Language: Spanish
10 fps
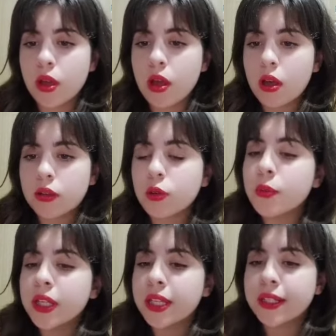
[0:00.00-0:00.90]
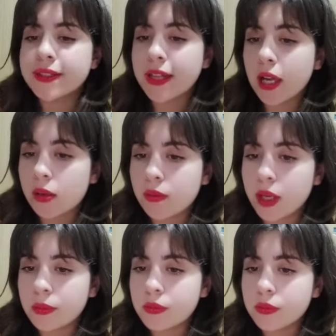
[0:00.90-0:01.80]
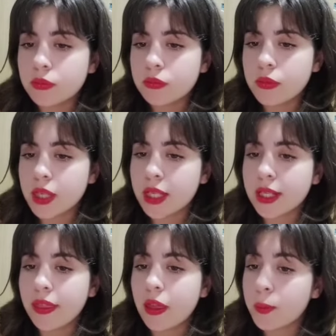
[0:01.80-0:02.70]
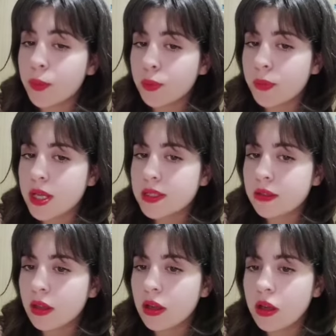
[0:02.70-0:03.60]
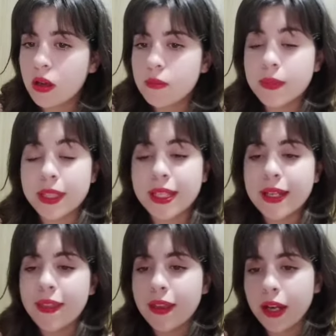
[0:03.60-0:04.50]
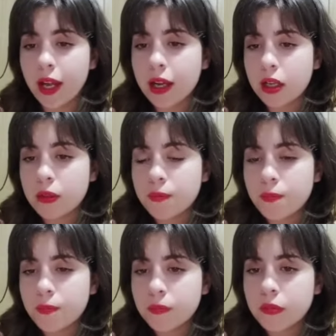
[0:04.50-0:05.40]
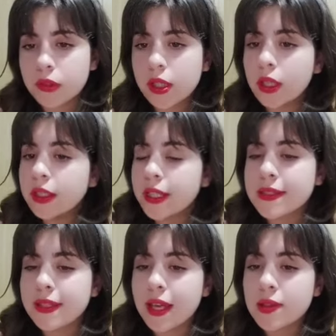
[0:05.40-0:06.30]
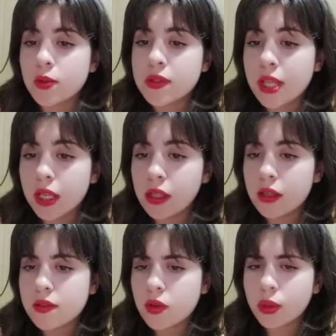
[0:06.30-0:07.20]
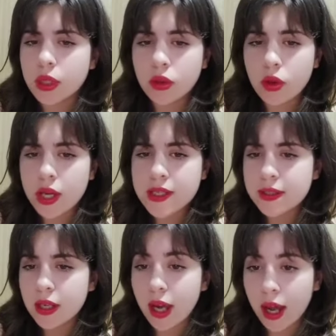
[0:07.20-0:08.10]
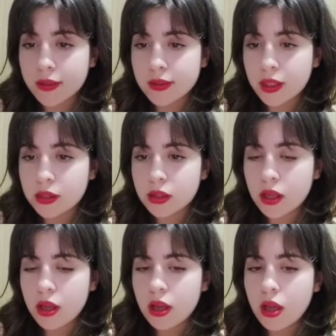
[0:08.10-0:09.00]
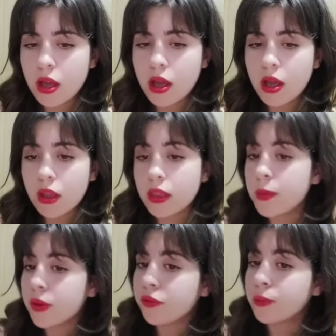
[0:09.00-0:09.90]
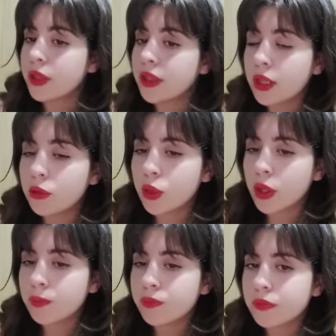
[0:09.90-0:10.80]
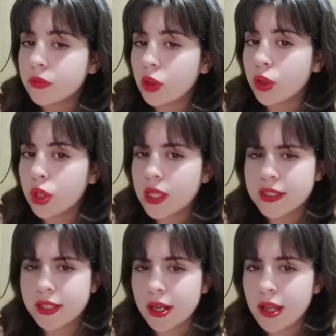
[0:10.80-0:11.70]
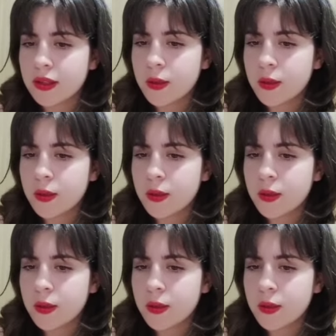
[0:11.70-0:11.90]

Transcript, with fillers: Tú me quieres alba, me quieres de espumas, me quieres de nácar. Que sea su cena, sobre todas, casta, de perfume tenue, corola cerrada.